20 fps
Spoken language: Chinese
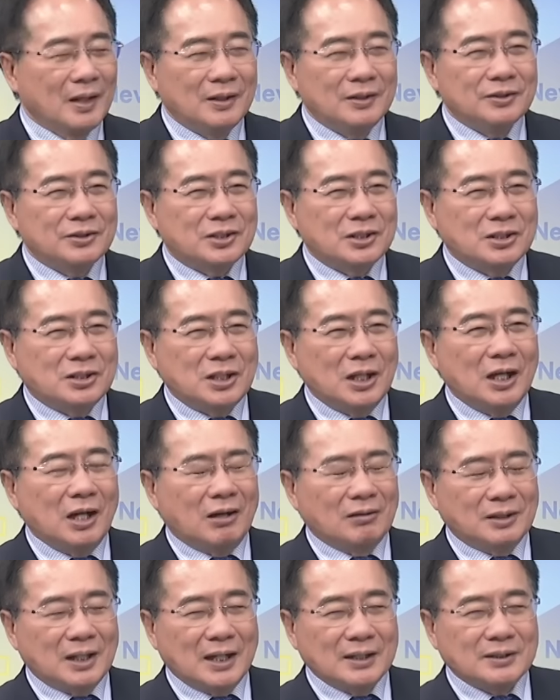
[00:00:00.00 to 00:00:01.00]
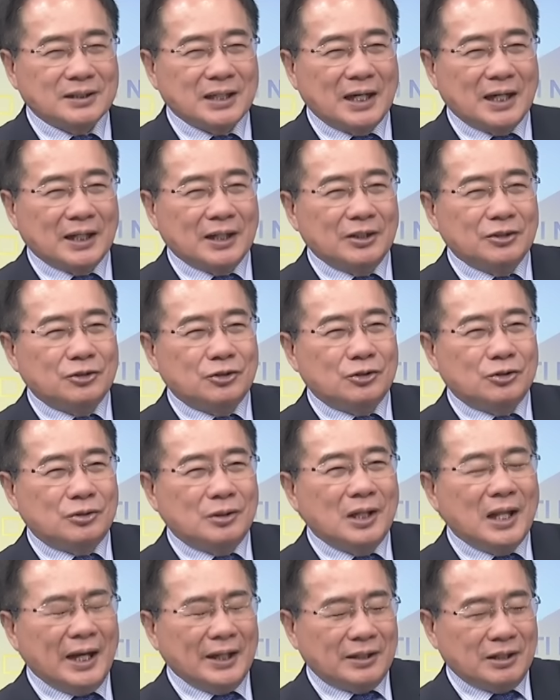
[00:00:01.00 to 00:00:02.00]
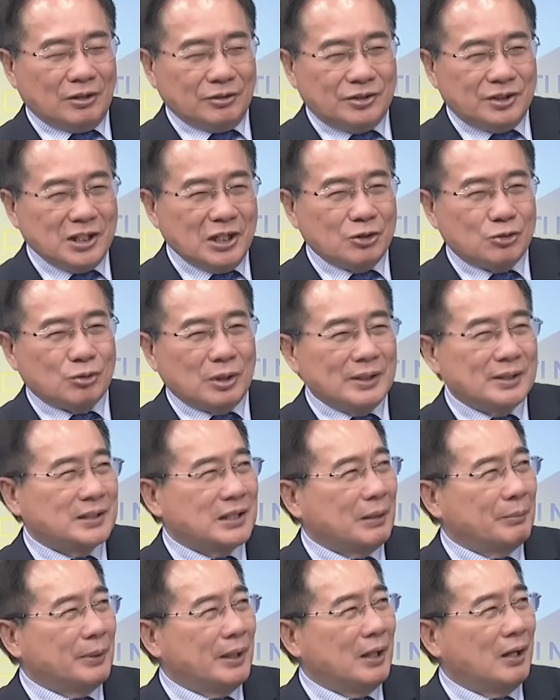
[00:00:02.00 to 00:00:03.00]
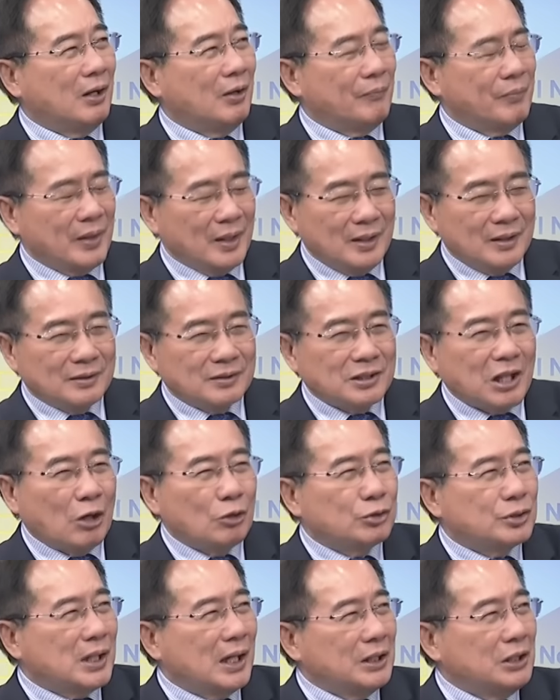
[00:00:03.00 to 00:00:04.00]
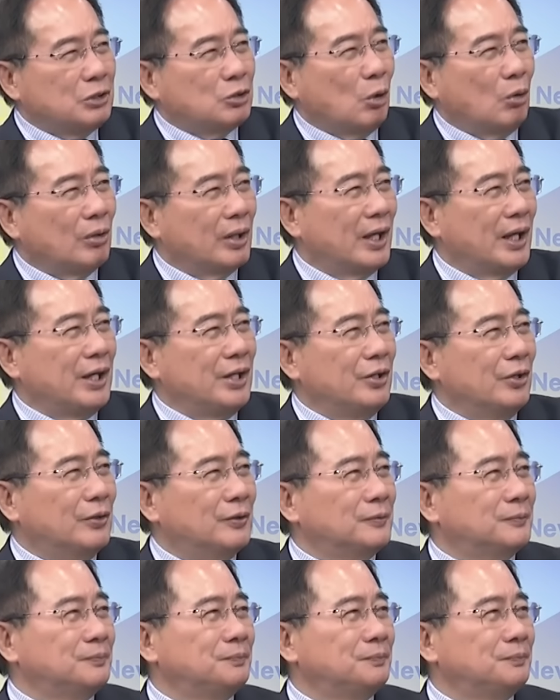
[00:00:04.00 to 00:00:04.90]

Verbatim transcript: 直截了当在那个那一条舰船上面，哈，倒下一桶黑油。